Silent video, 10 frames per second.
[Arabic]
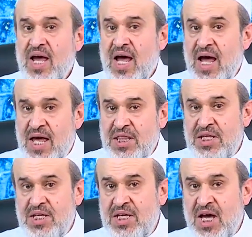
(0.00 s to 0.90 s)

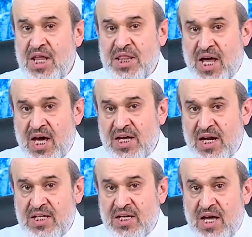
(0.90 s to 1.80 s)
هذه
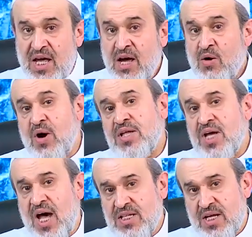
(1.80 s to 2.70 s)
الظاهره
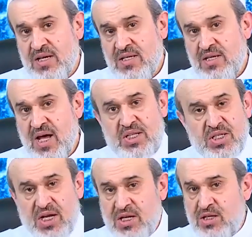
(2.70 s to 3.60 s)
واضحه
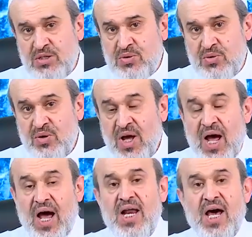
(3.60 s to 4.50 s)
التركيز
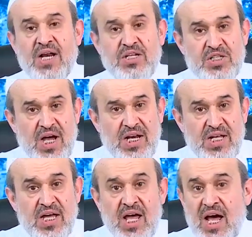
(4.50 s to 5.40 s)
على
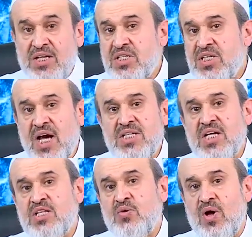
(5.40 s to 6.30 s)
رجال
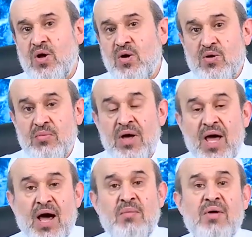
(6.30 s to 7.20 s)
السياسه والحكم
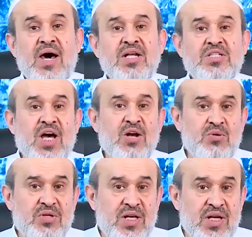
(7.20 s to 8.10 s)
اما رجال
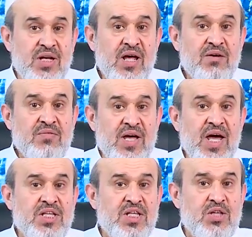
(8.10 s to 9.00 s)
الدين
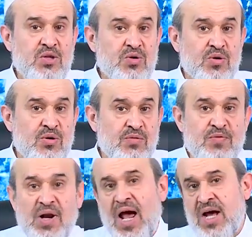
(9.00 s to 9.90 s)
فياتي ذكرهم
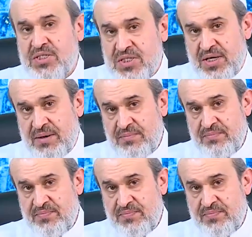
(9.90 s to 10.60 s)
في الحاشيه